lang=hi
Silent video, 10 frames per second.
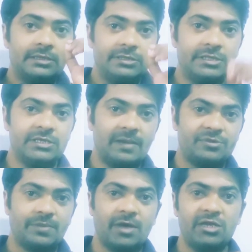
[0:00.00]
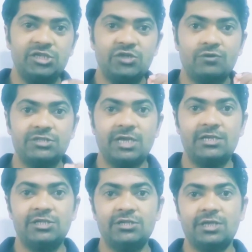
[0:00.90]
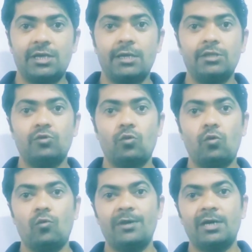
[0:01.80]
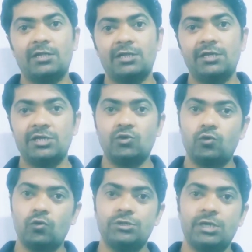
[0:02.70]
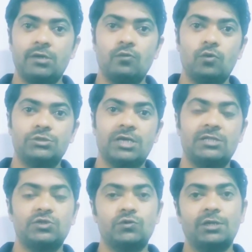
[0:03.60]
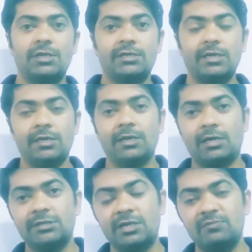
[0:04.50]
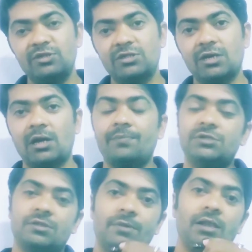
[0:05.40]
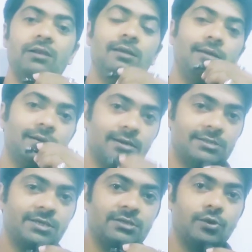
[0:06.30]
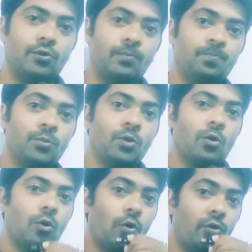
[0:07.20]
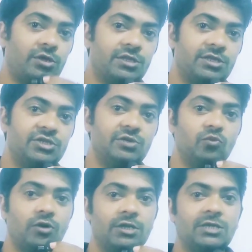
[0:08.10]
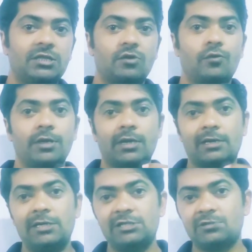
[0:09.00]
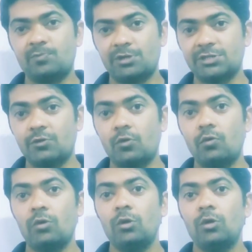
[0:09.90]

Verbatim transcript: यदि आप सामान्य जीवन शैली जीते हैं तो ओमेगा थ्री के जो डोज हैं वो 700 से लेके 1000 हज़ार एम तक आप इस्तेमाल कर सकते हो और यदि जिम वगैरह जाते हो एक एटलीस्ट पर्सन हो